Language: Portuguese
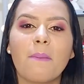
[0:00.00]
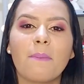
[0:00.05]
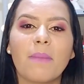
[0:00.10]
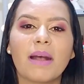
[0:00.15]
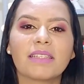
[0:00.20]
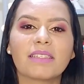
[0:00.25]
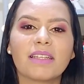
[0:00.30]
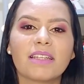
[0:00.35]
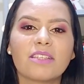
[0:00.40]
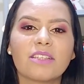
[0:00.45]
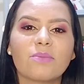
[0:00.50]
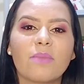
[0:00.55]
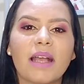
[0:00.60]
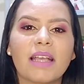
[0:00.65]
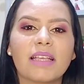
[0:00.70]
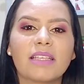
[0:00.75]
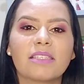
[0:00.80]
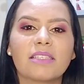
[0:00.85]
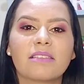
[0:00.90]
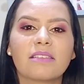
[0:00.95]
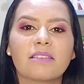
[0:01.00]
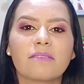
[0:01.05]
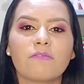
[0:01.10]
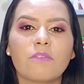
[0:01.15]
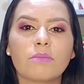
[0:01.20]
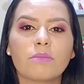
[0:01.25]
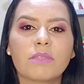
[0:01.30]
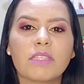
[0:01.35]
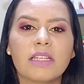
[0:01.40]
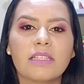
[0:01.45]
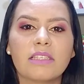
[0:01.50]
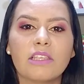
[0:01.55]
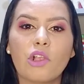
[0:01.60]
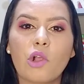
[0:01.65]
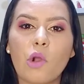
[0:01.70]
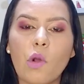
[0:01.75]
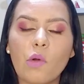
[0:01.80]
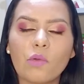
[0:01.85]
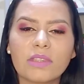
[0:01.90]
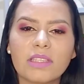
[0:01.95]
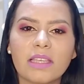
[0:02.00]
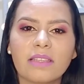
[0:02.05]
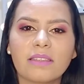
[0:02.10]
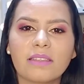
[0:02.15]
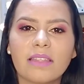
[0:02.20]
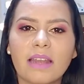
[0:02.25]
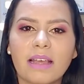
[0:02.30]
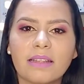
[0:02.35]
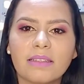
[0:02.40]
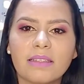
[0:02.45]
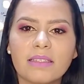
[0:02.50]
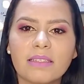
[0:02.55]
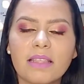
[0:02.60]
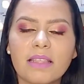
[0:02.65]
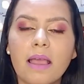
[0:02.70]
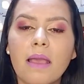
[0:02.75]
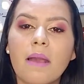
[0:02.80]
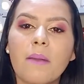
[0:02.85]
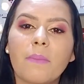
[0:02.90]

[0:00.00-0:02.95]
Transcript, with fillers: máscaras mais, vamos dizer assim, concentradas.